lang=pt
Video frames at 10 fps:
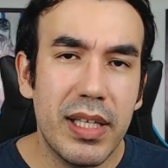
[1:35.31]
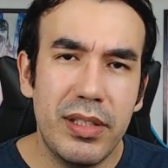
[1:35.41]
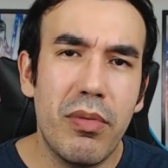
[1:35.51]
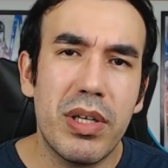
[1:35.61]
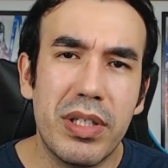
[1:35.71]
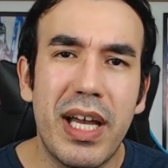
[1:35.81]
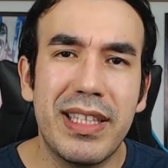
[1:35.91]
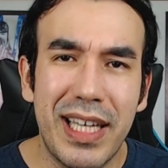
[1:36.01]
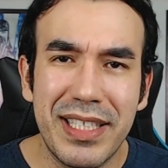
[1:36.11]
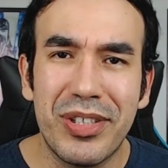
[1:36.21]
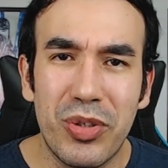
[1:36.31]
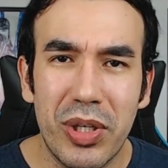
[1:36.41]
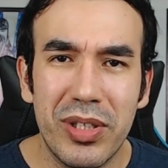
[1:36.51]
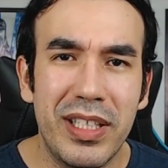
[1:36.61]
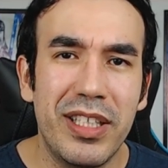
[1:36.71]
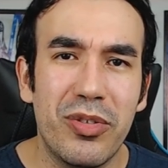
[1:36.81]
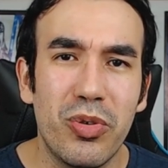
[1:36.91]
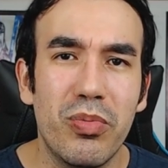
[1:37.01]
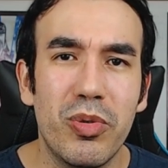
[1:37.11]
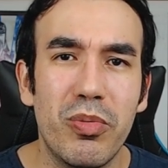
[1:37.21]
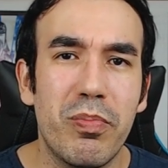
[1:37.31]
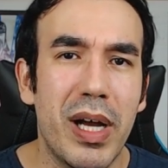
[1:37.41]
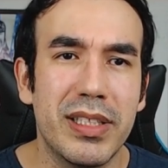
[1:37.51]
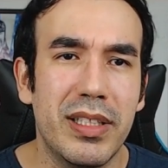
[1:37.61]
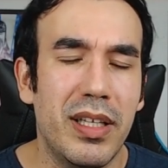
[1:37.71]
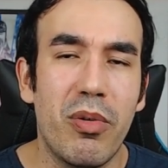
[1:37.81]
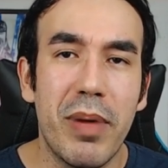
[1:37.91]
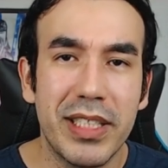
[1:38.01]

E é assim eu acho que é a trajetória de que todo mundo passa, né?